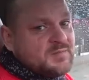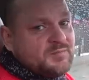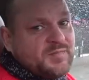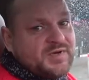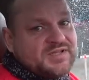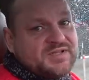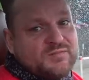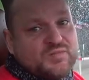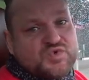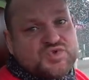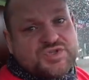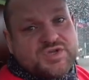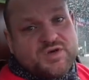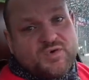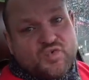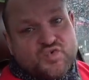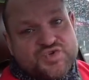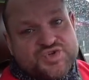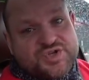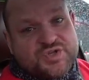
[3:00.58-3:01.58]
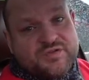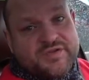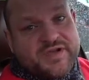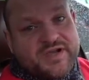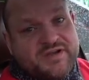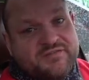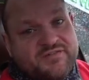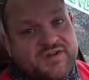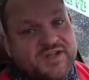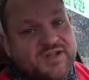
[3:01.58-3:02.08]
Потому что у
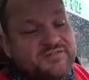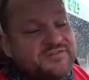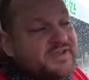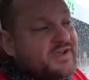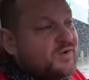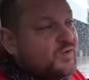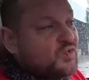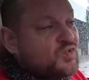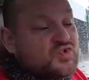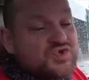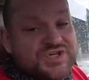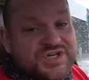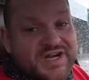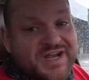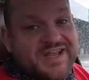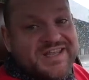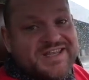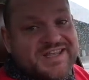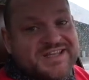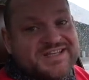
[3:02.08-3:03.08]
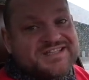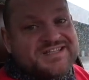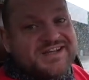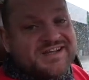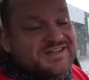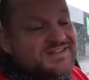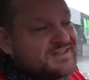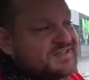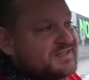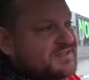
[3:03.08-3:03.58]
человека в голове уже есть
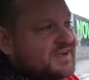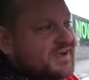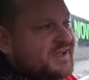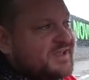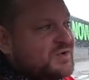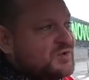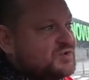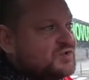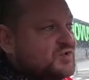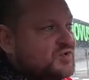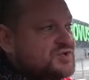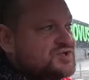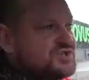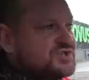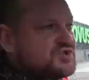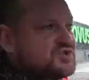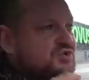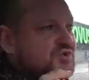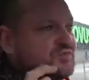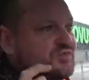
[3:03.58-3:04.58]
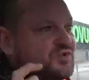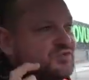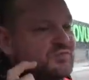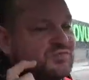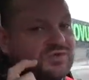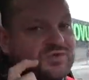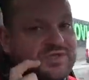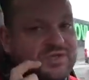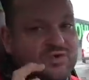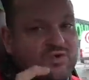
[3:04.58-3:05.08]
картинка, и он хочет, чтобы он
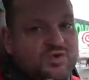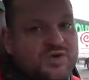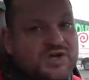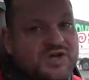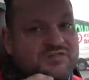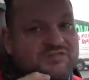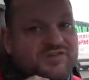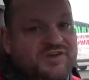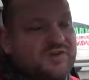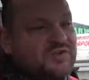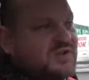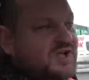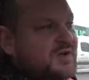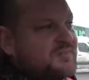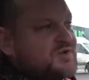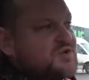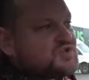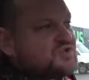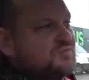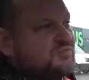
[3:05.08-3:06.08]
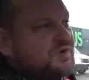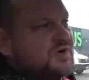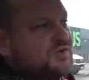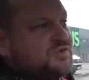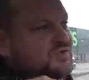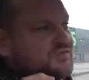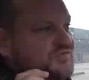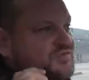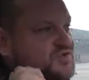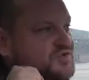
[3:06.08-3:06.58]
был такой, как в рекламе, чтобы
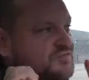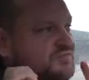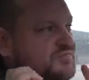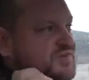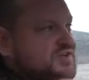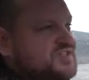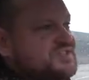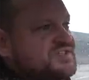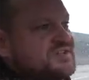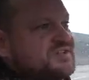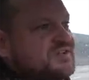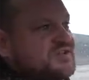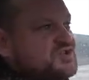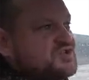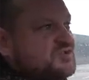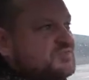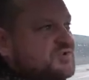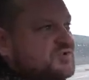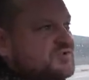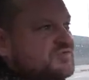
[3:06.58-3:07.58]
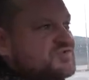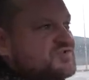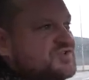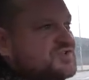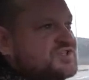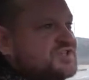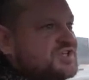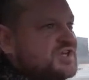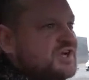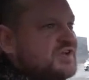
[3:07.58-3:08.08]
оно все блестело, чтобы оно все
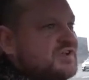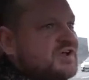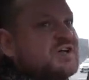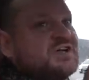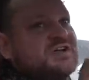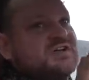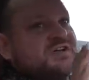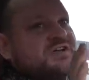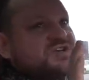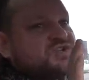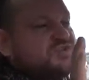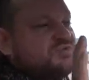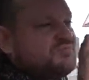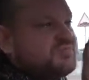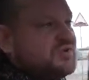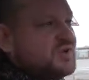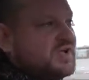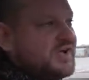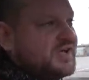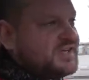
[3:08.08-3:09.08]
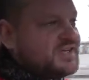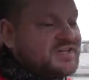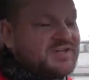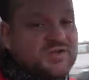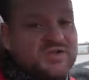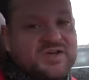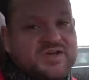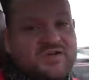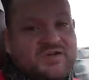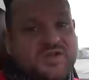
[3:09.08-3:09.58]
сияло, чтобы была
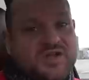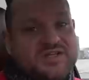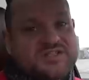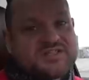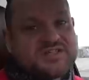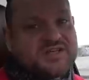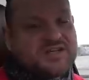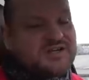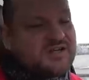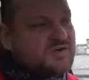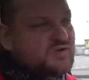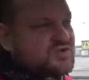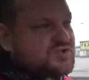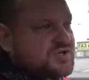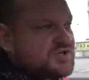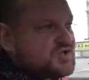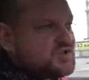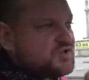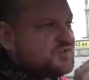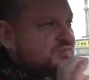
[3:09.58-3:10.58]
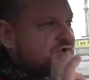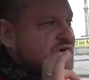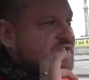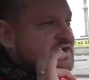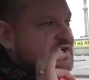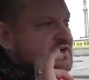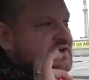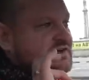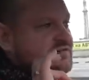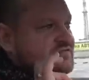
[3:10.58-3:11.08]
отделка классная, хорошая, чтобы
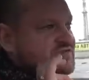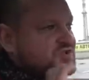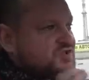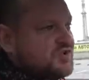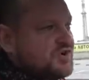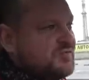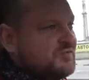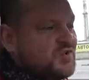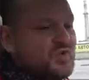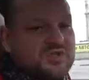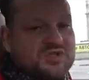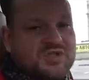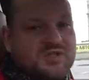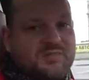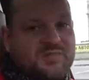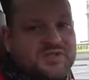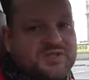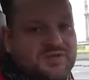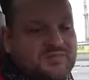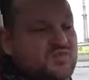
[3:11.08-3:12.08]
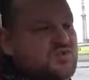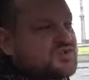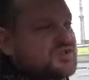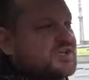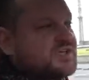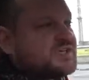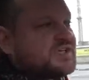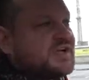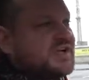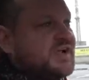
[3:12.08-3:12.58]
все работало, потому что
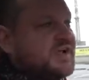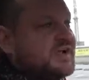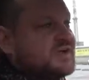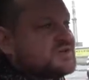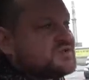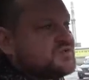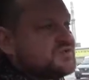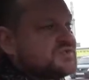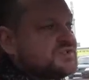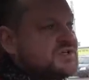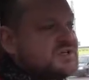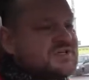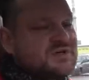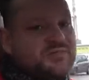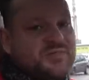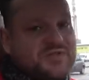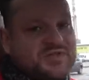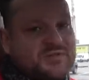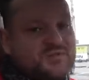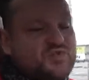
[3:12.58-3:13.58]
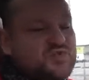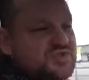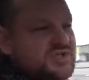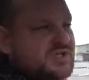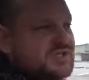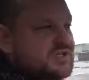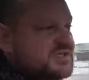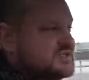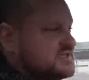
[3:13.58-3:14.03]
это Lexus, потому что это